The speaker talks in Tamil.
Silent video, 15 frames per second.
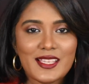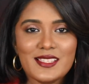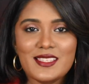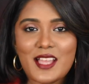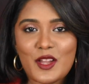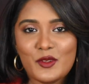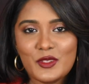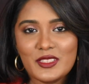
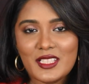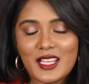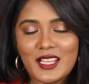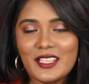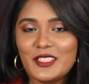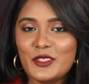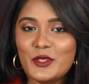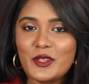எஸ்
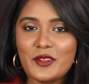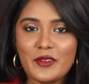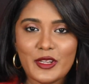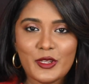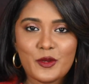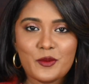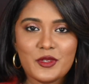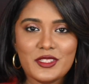அவ்வளோதான் இதோட
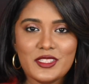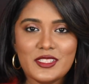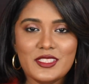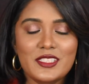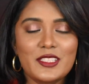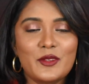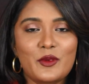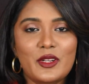வீடியோ
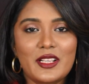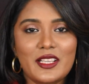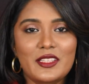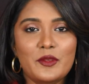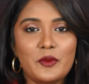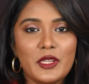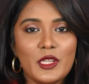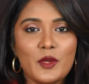முடிஞ்சிருச்சு
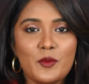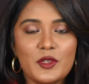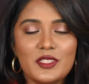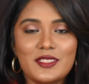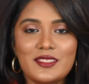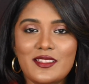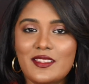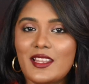உங்களுக்கு இந்த வீடியோ
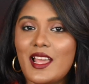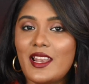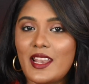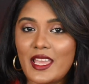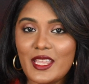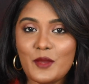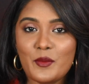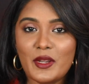பிடிச்சிருந்ததுன்னா
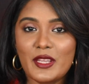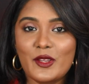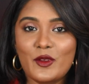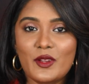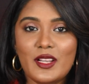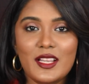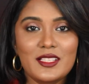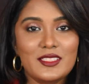லைக்
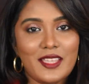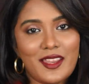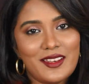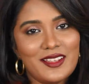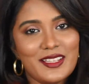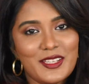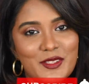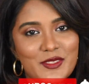பண்ணிக்கோங்க
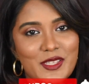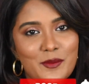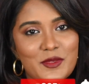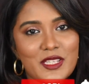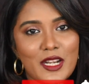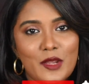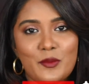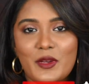சேனலுக்கு இன்னும்
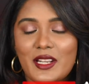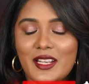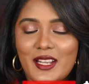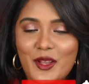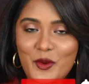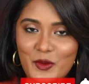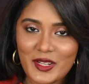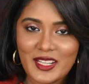சப்ஸ்கிரைப்
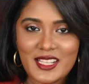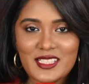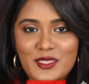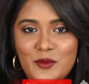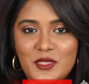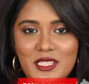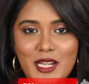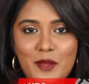பண்ணலன்னா உடனே
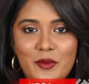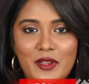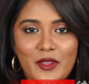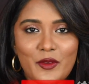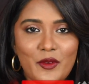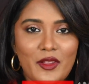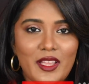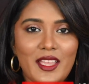சப்ஸ்கிரைப்
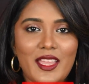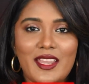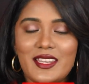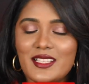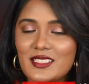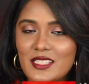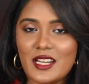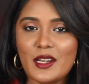பண்ணிக்கோங்க
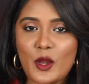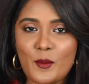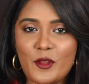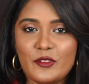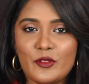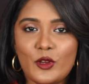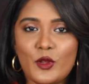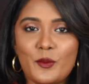அண்ட்
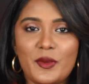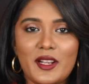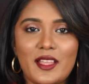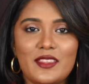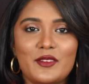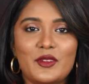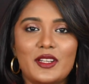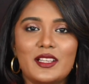இன்ஸ்டாகிராமில் ஃபாலோ
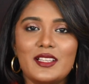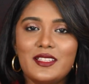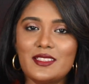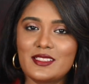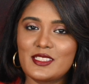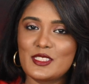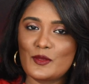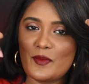பண்ணாதவங்களுக்கு
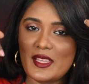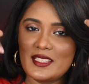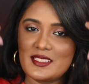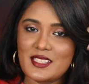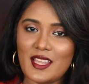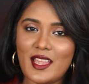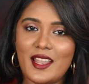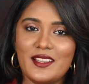திஸ் இஸ் மை
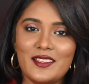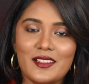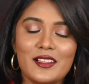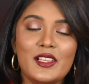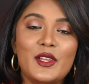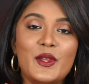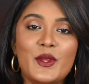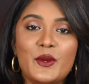இன்ஸ்டா
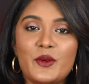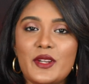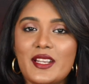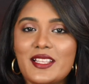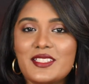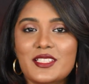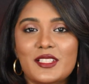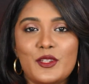ஹேண்டில்
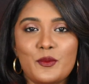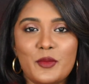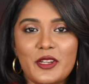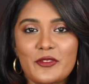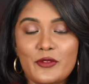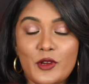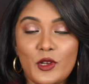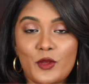உடனே செக் அவுட்
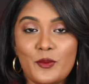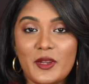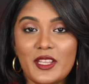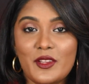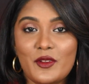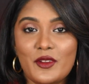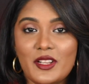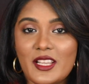பண்ணி ஃபாலோ
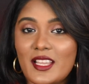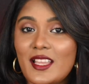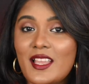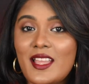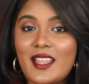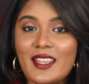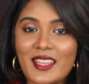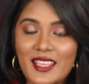பண்ணிக்கோங்க
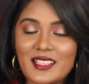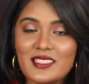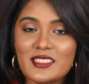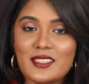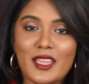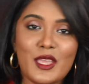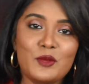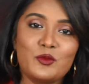
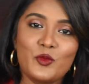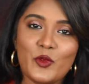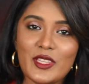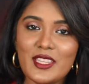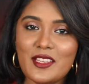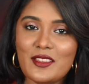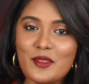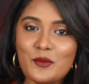நெக்ஸ்ட் டைம்
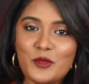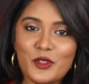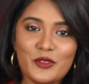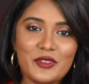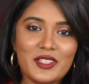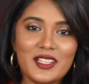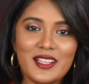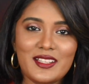வித் அனதர் பியூட்டிஃபுல்